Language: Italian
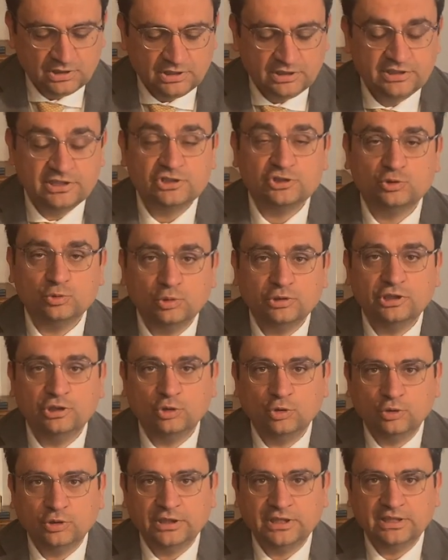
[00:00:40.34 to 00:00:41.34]
Nessuno di
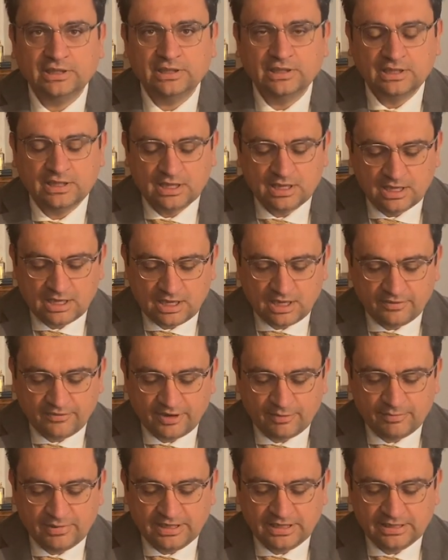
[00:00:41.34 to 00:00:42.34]
noi
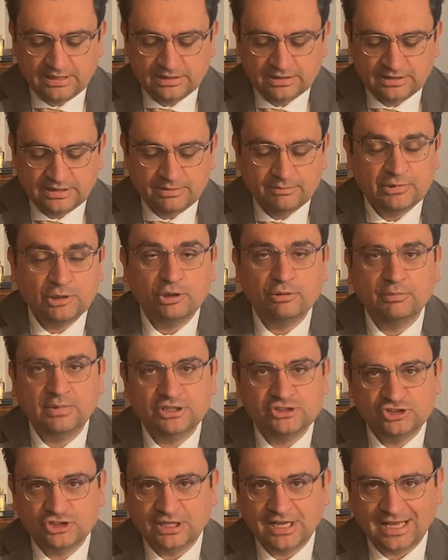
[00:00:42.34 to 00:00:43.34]
avrebbe nemmeno
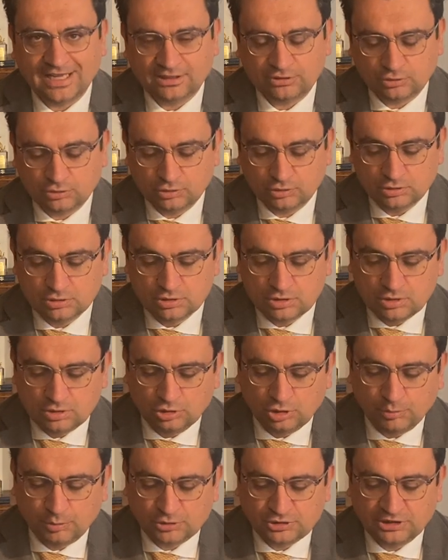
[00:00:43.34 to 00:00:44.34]
immaginato,
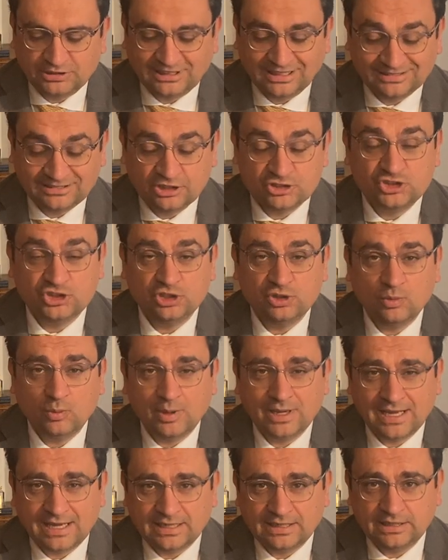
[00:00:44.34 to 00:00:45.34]
dopo
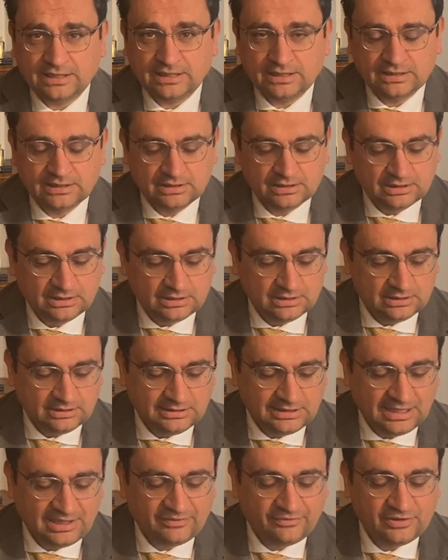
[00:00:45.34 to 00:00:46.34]
75 anni
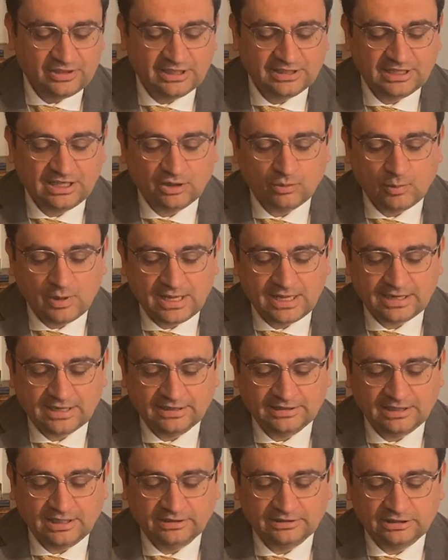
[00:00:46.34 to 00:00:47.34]
dalla fine della
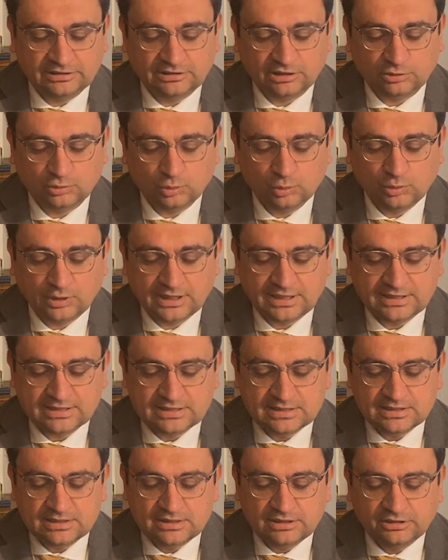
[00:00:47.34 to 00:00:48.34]
guerra e della dittatura,
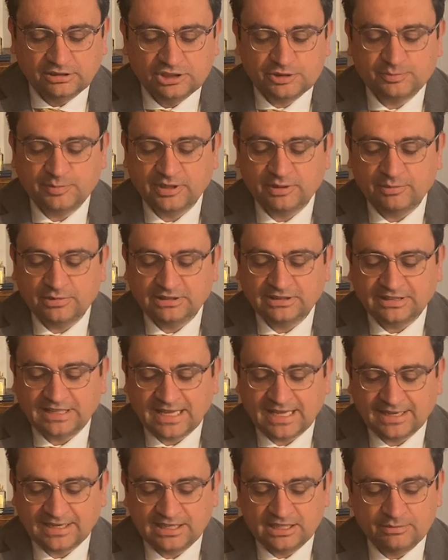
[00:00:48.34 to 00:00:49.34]
di
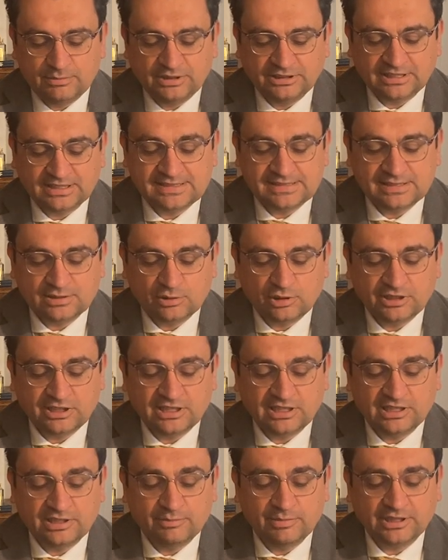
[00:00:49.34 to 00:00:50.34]
sperimentare limitazioni
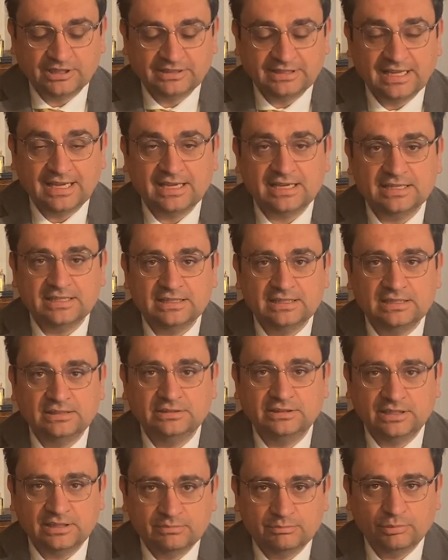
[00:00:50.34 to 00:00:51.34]
della libertà
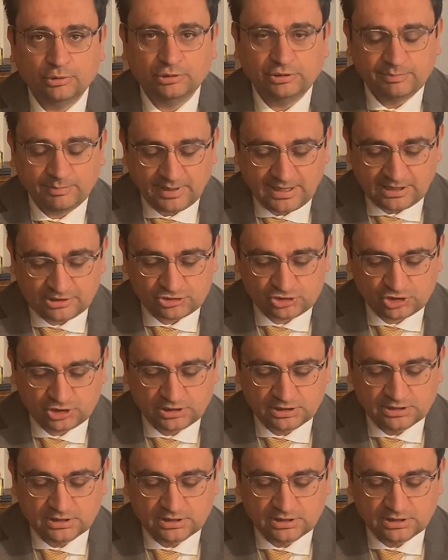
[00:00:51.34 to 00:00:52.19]
in tempo di pace,